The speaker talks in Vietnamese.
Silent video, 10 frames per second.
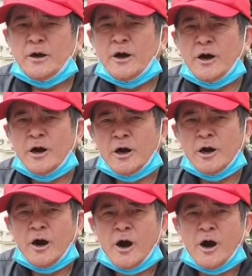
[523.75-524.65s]

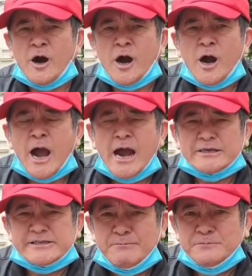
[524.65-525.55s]
ờ,
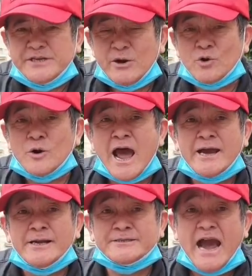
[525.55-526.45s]
hàng trăm triệu đô
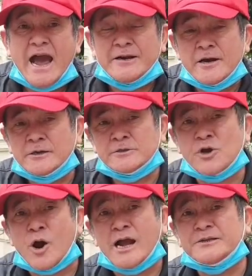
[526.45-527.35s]
la để trả lương
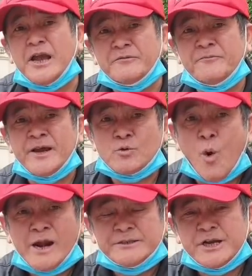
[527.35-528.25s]
cho các nhân viên
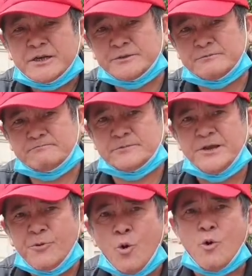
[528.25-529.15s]
quan chức
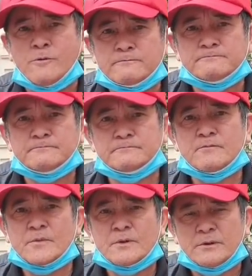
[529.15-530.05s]
chính phủ
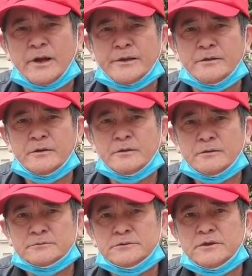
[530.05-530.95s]
đấy
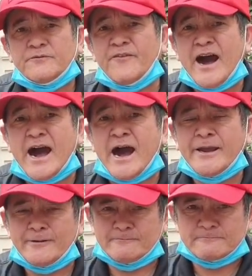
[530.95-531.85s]
và
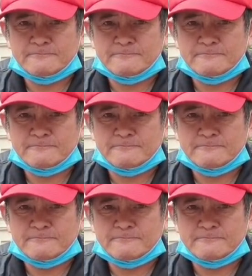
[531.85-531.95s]
ấy,